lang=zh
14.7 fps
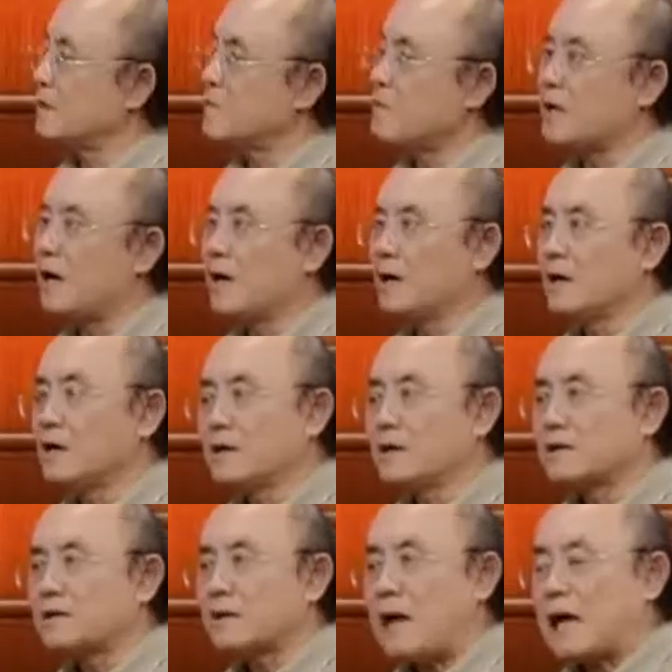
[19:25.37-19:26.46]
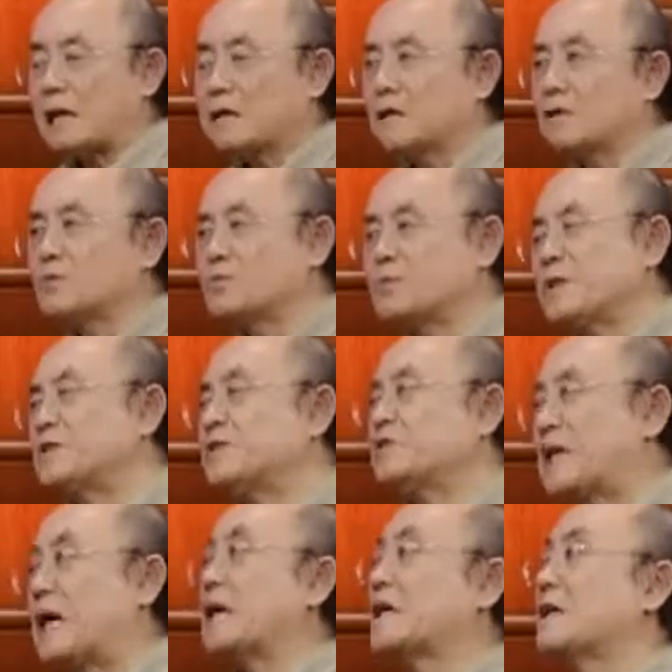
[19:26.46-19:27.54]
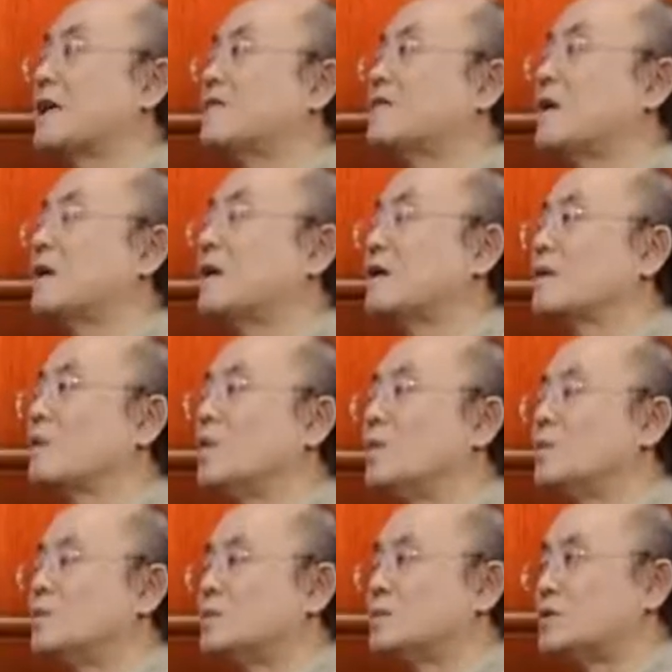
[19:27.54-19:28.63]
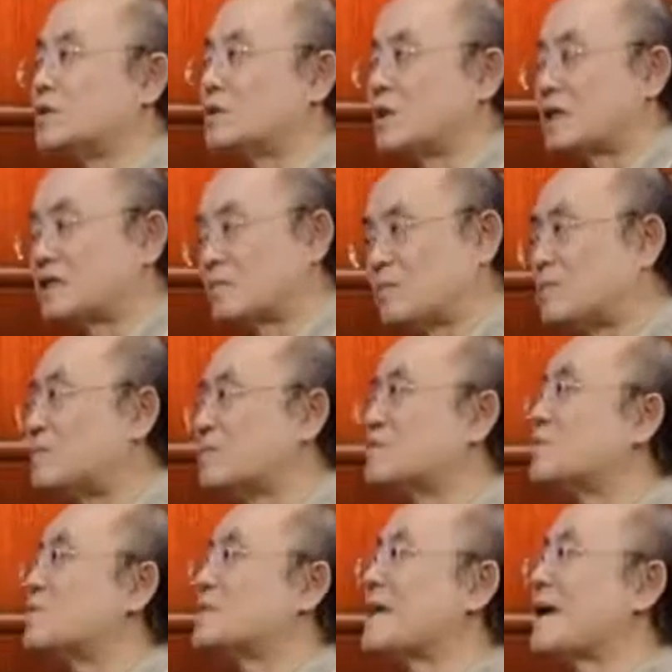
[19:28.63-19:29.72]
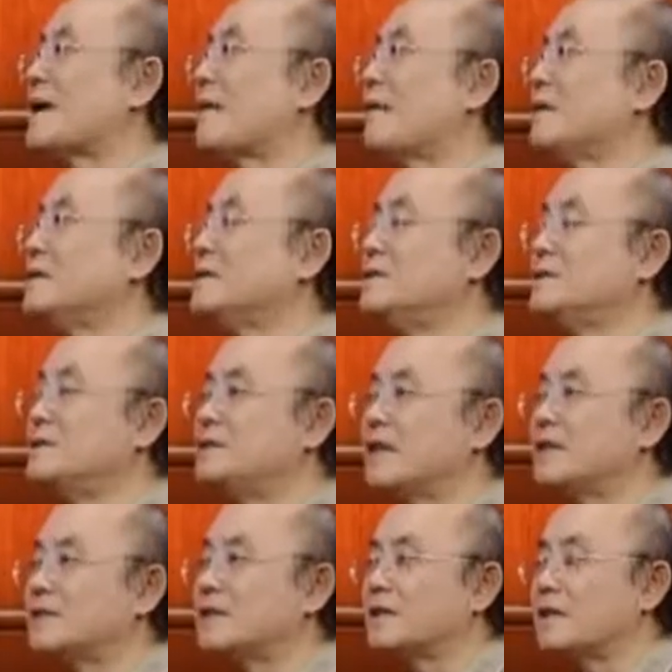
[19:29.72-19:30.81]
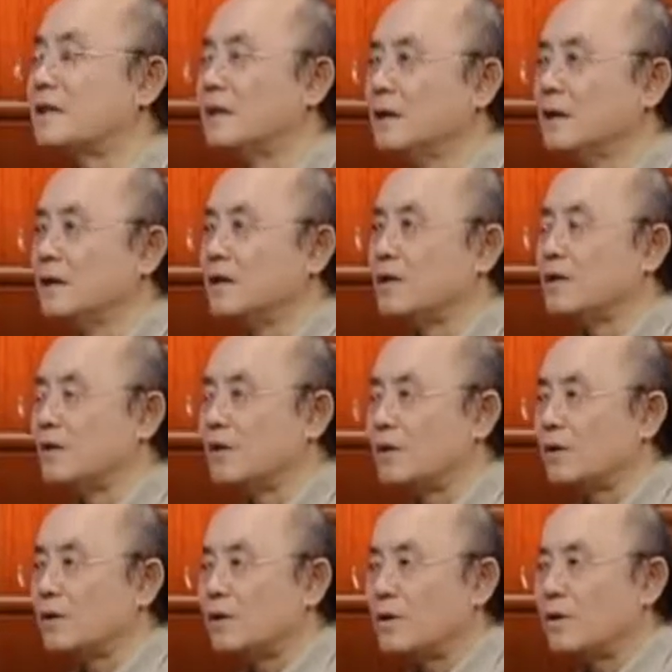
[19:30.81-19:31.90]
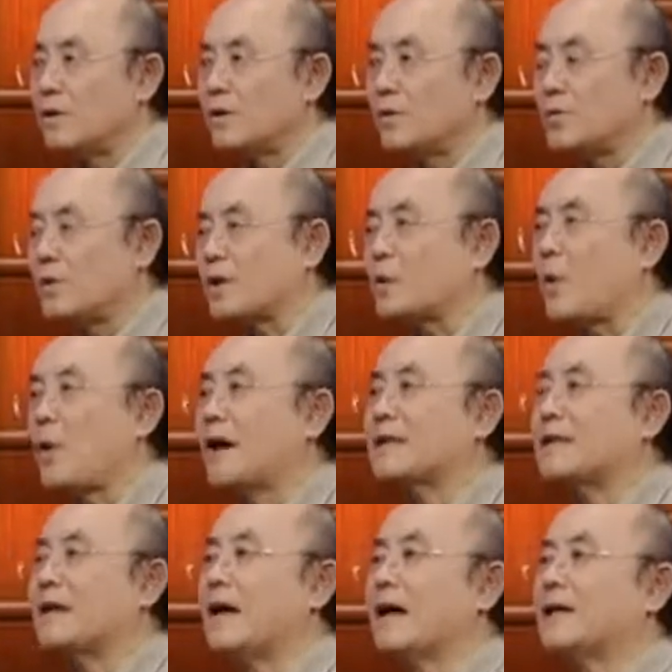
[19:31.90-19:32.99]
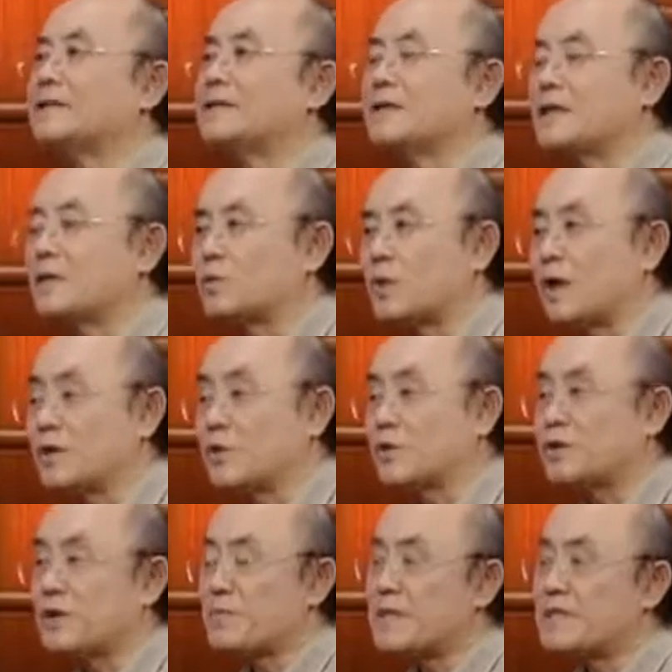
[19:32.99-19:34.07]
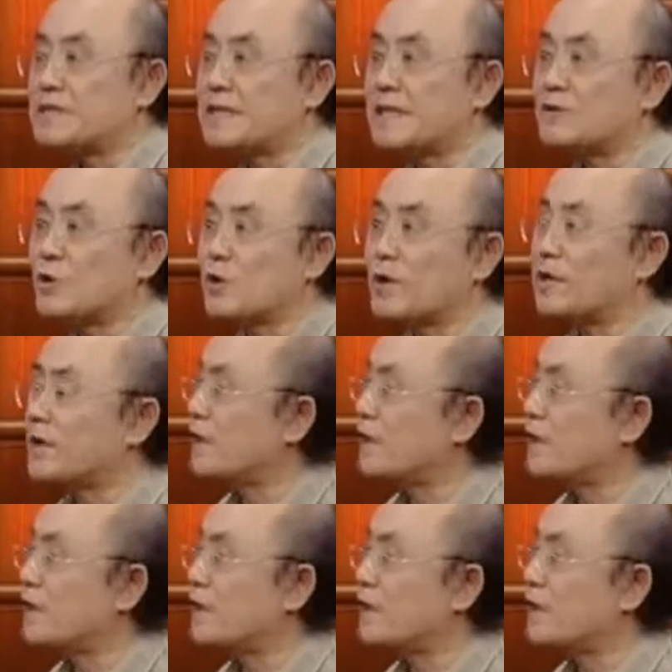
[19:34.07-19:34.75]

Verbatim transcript: 始。那么呢，他那个毕竟是改革开放了，控制啊是不如从前了，一些这个。乐团呐，一些歌舞团，有些民间就